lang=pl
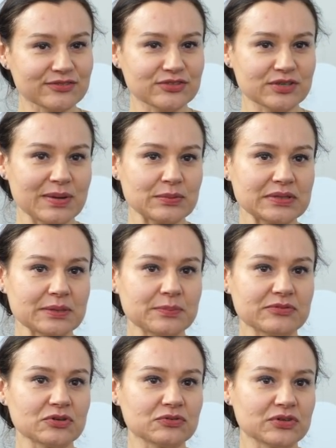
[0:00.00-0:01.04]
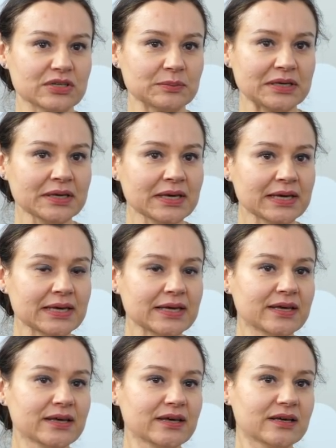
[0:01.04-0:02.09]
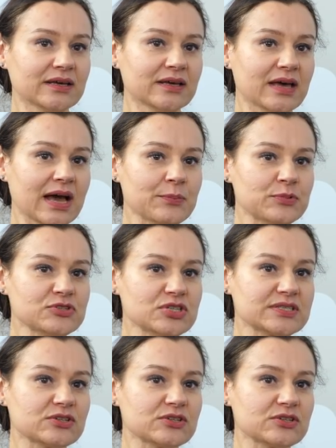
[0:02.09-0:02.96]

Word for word: no w tych małych na pewno o wiele mniej a później